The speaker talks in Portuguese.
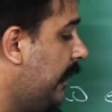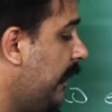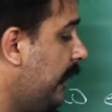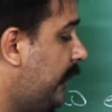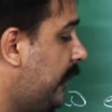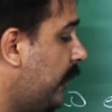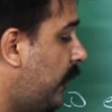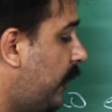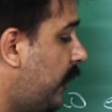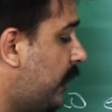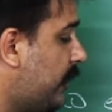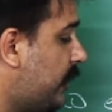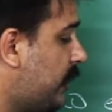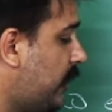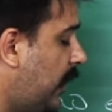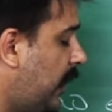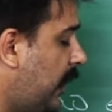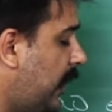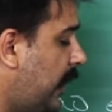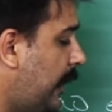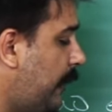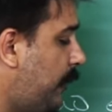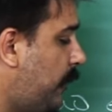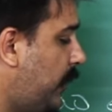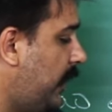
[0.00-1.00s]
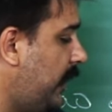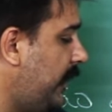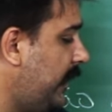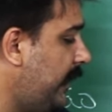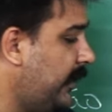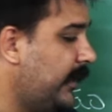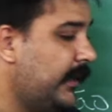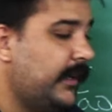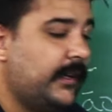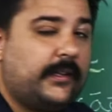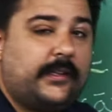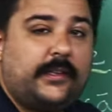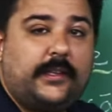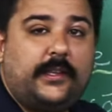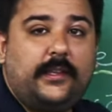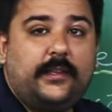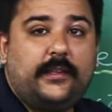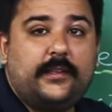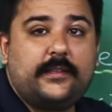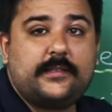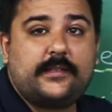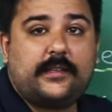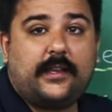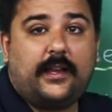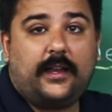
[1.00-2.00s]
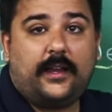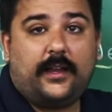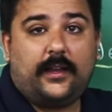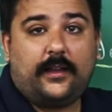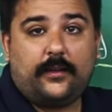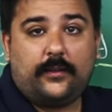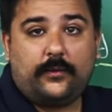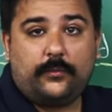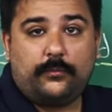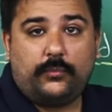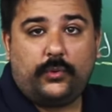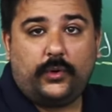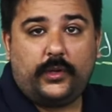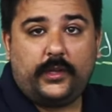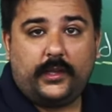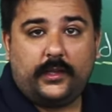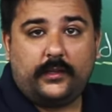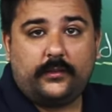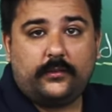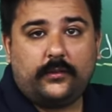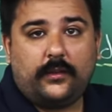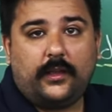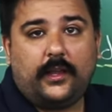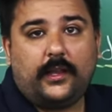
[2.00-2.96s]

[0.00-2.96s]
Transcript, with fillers: Então, olha só, a bolinha que está boiando,